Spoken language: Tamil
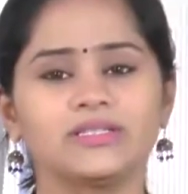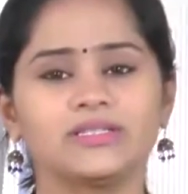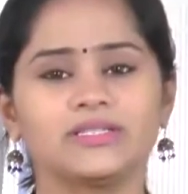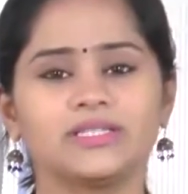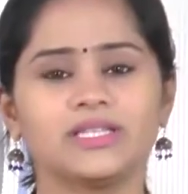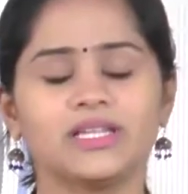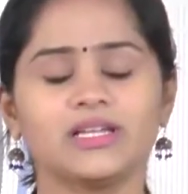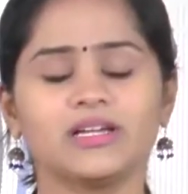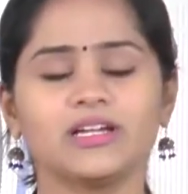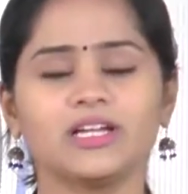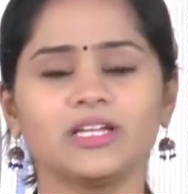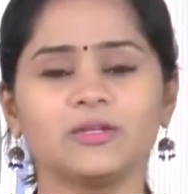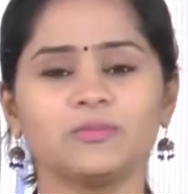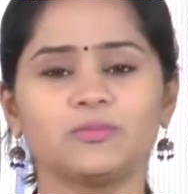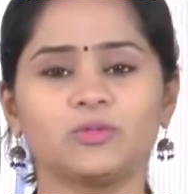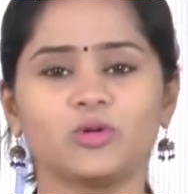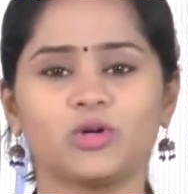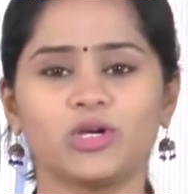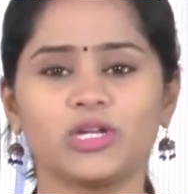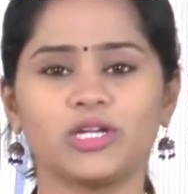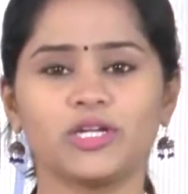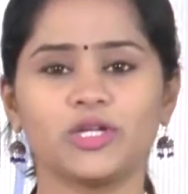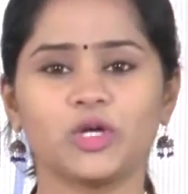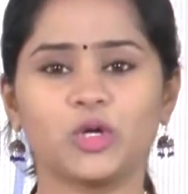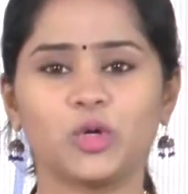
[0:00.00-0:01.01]
இலங்கை
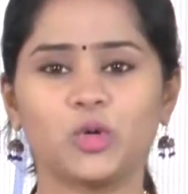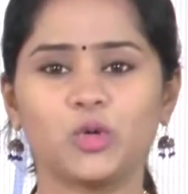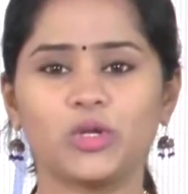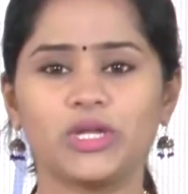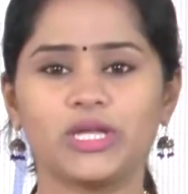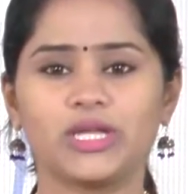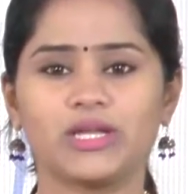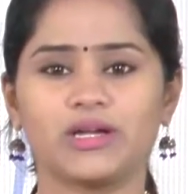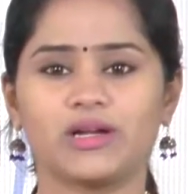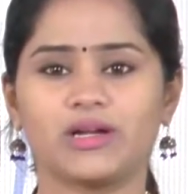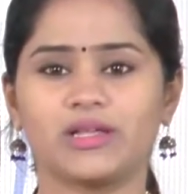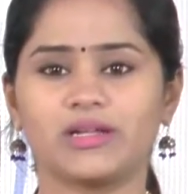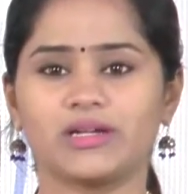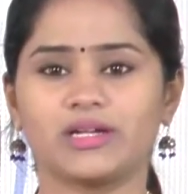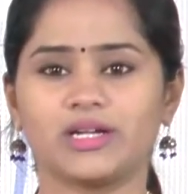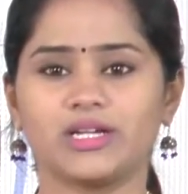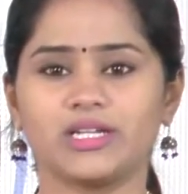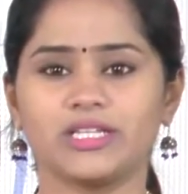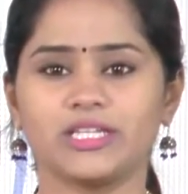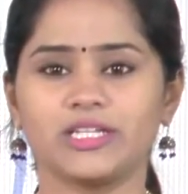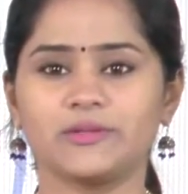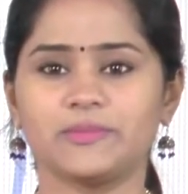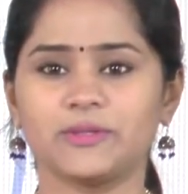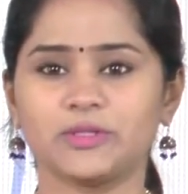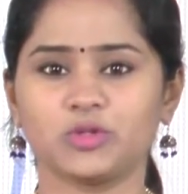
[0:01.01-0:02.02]
புகலிட
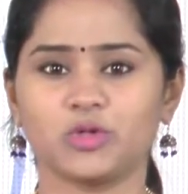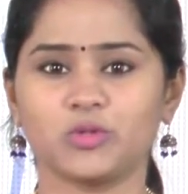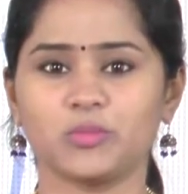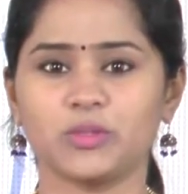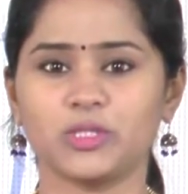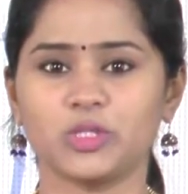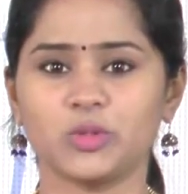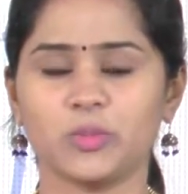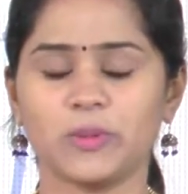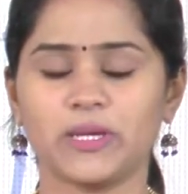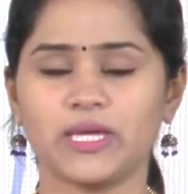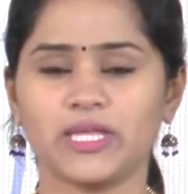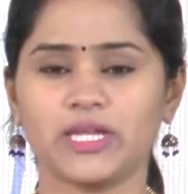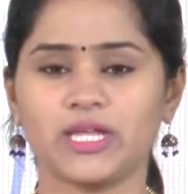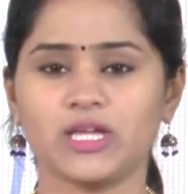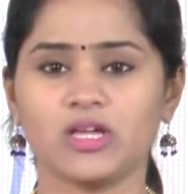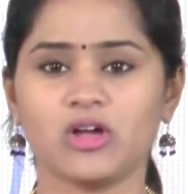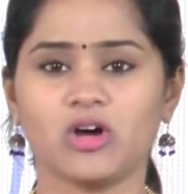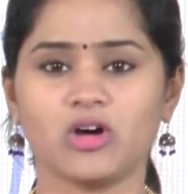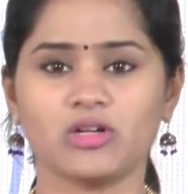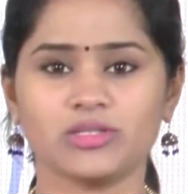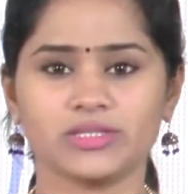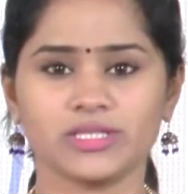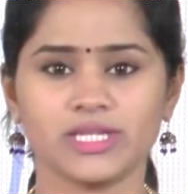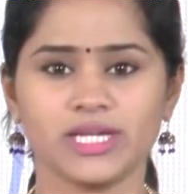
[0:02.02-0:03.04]
கோரிக்கையாளர்கள் இருபத்தி ஒன்பது
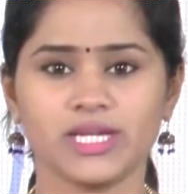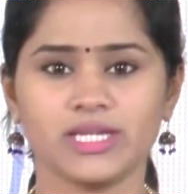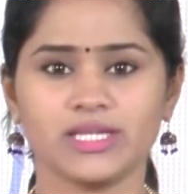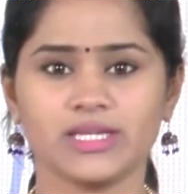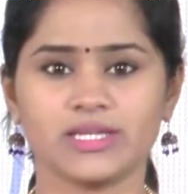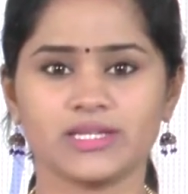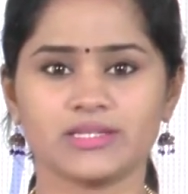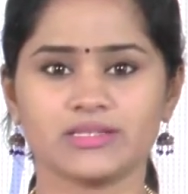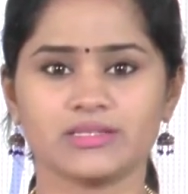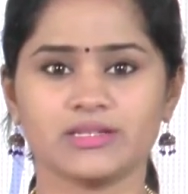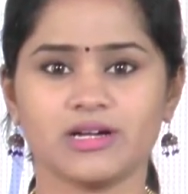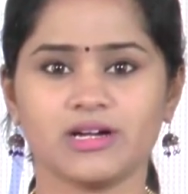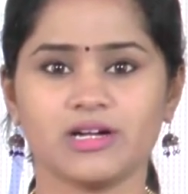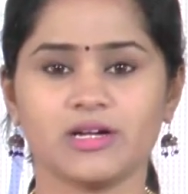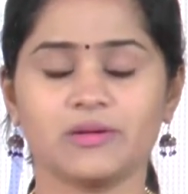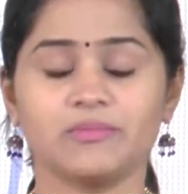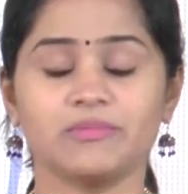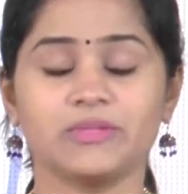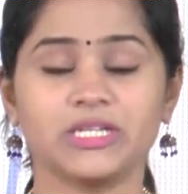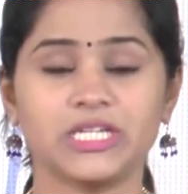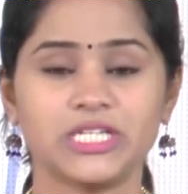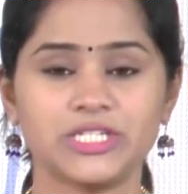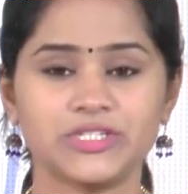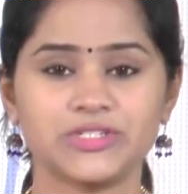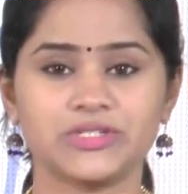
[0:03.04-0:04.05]
பேரை ஆஸ்திரேலிய
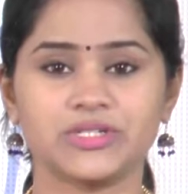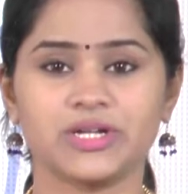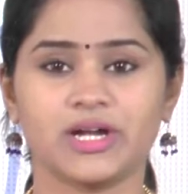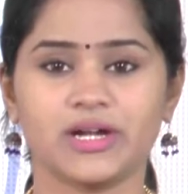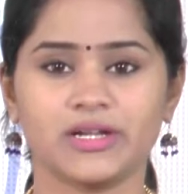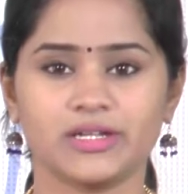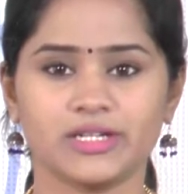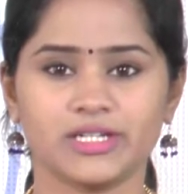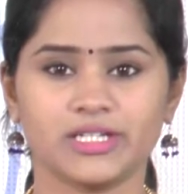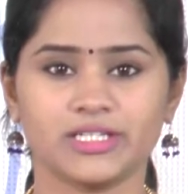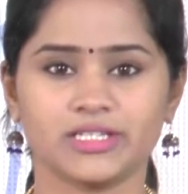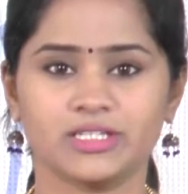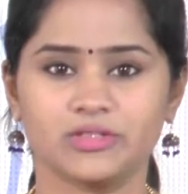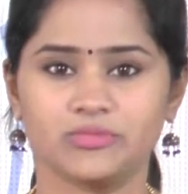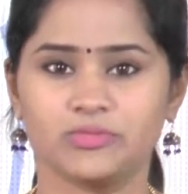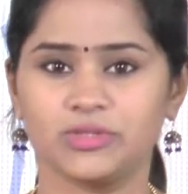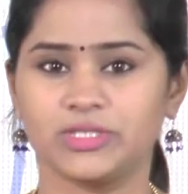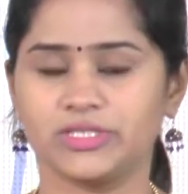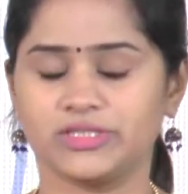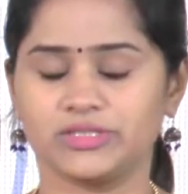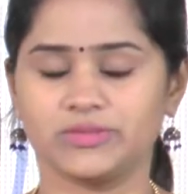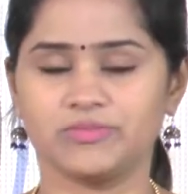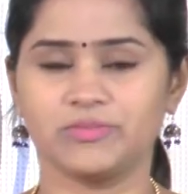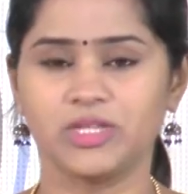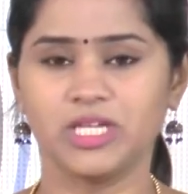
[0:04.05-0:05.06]
அரசாங்கம் இன்று நாடு
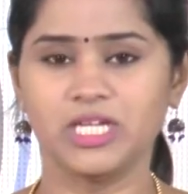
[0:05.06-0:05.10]
கடத்தியுள்ளது